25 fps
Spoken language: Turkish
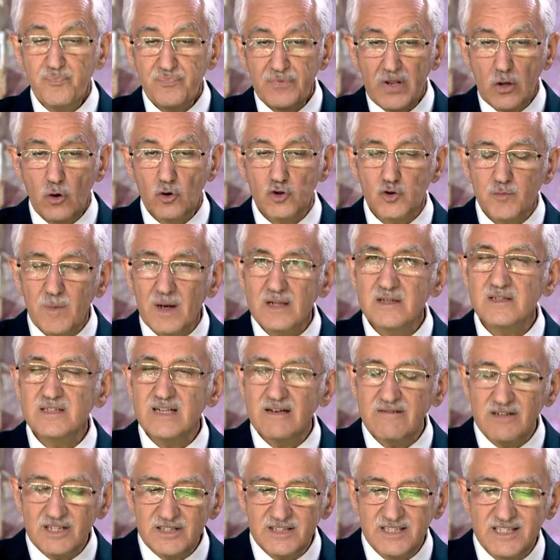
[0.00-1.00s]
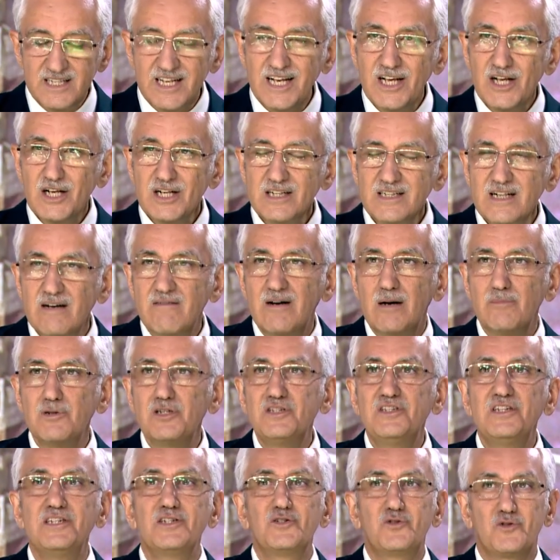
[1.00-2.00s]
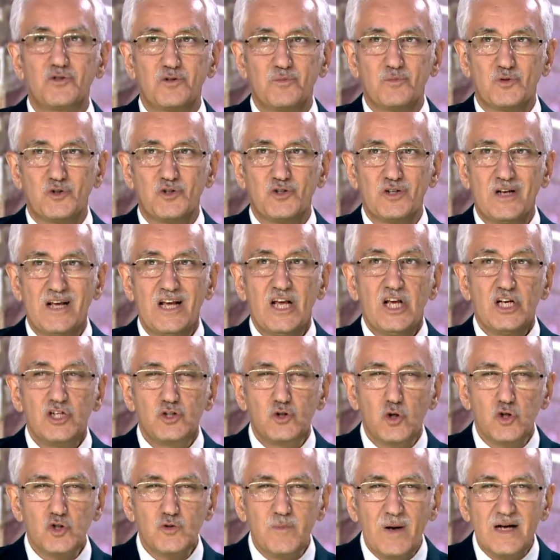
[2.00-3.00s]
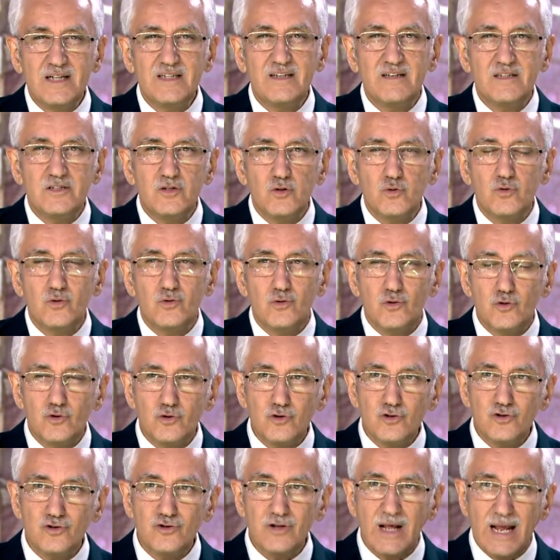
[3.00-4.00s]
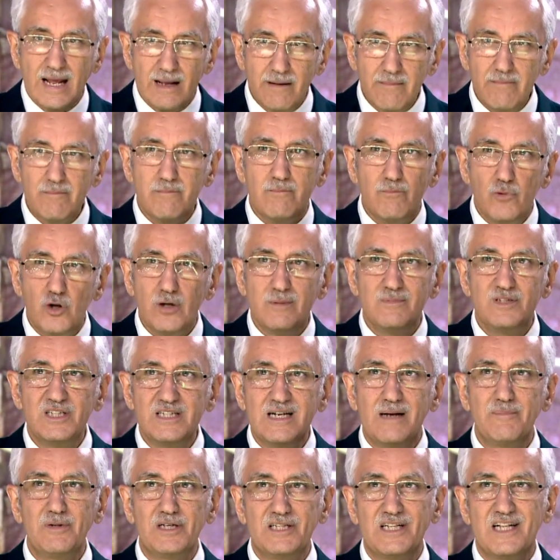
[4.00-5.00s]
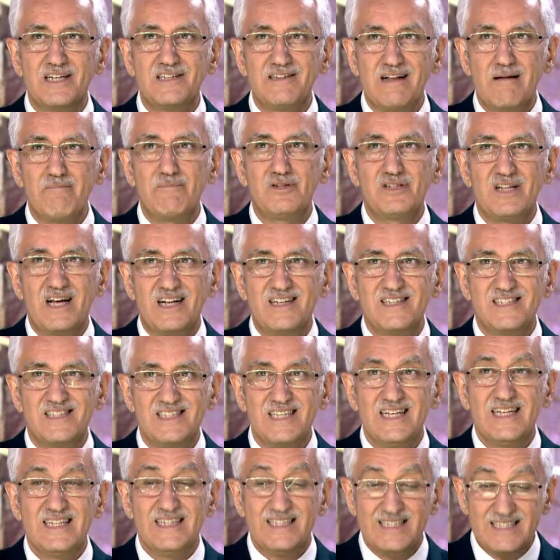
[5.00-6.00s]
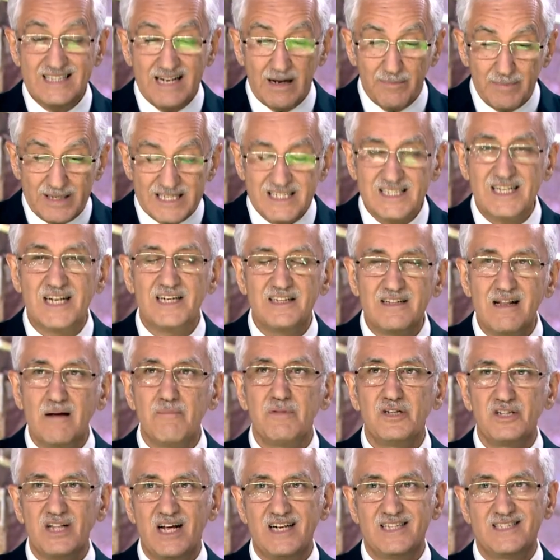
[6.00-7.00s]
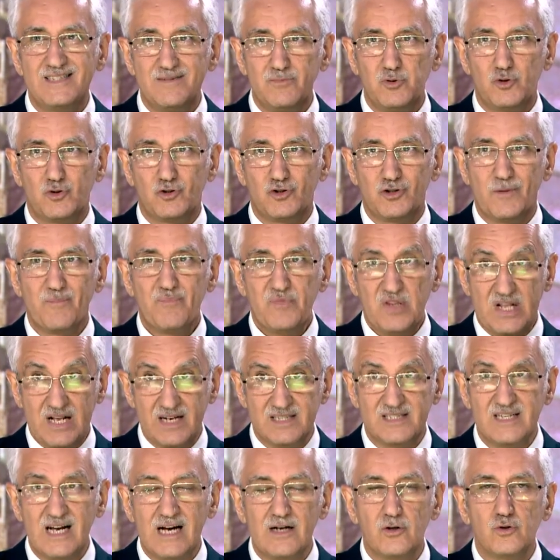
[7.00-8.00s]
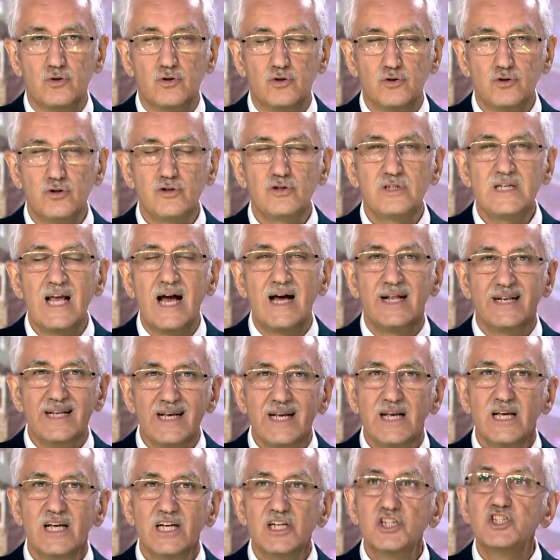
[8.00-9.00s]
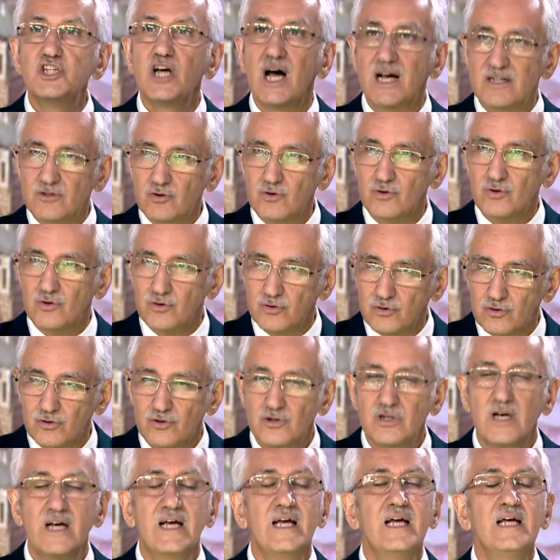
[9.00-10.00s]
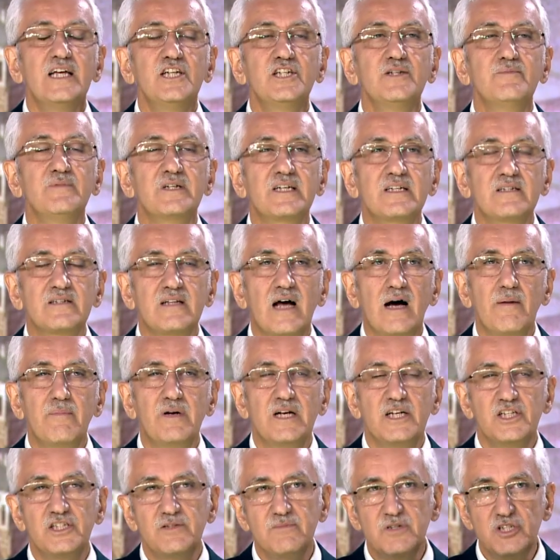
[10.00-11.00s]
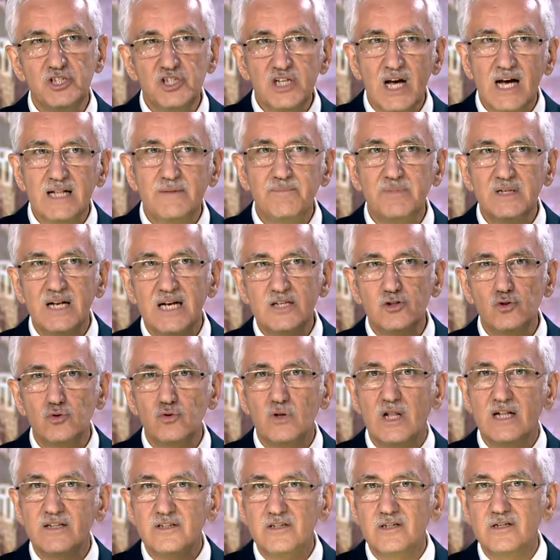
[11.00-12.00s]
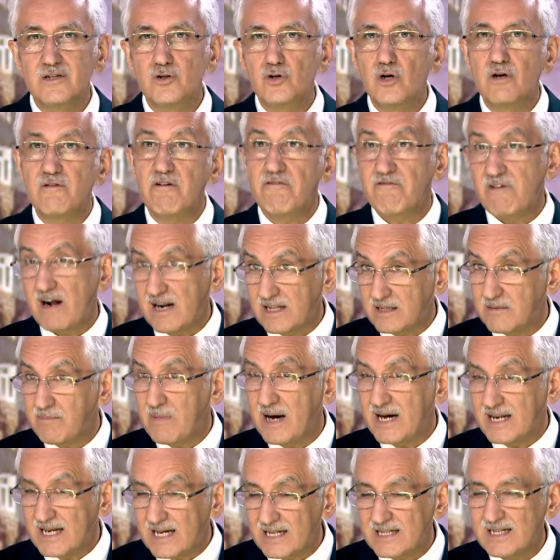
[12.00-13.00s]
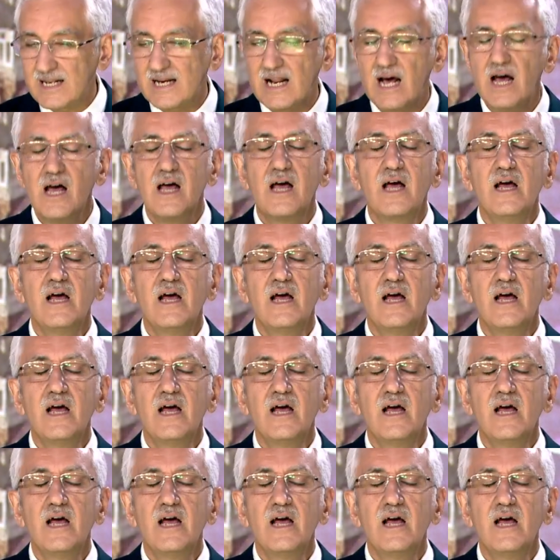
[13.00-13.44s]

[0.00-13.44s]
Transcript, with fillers: Osmanlı Devleti'ni devamlı diri tutmuş. İşte Osmanlı Devleti'nin kuruluşunun en mühim dinamiklerinden bir tanesi, dinamiklerinden bir tanesi budur. Gaza ruhudur yani cihat ruhudur. Şimdiki tabirle. Şimdi cihat biraz sulandırılıyor ve farklı manalara